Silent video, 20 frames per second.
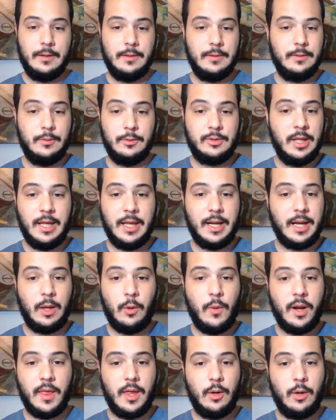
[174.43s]
Ustedes
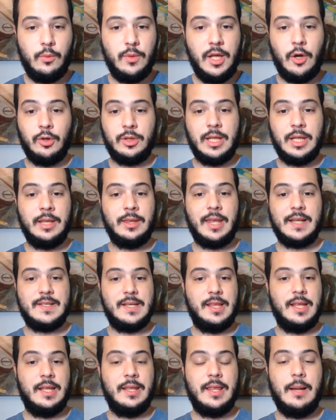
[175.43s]
recuerdan un disco tan
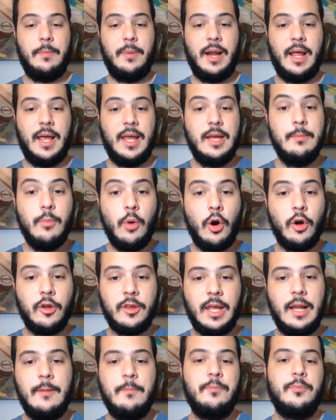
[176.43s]
trascendental para
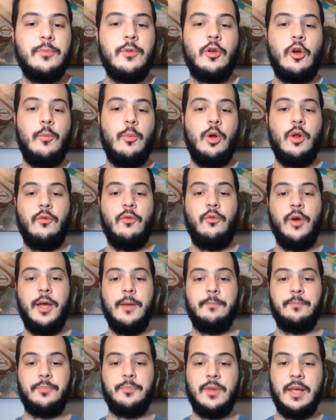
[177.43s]
Immortal como lo
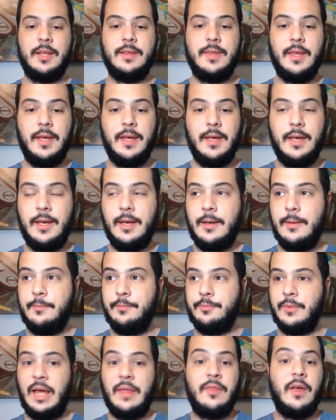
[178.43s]
fue este,
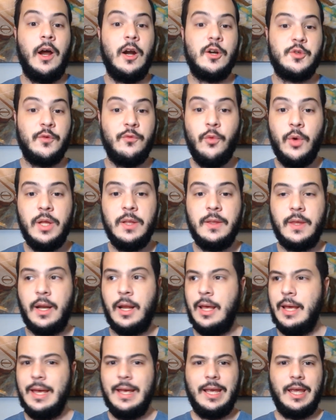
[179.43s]
At the Heart of Winter,
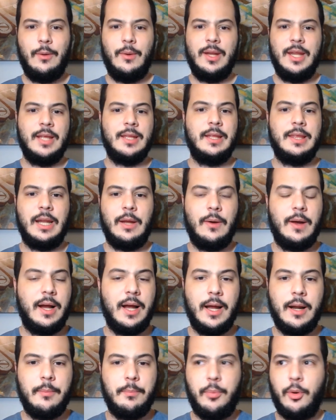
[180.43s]
que venían de
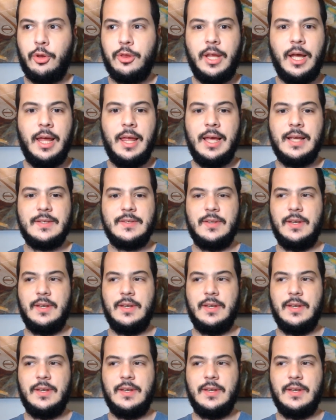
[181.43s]
trabajar portadas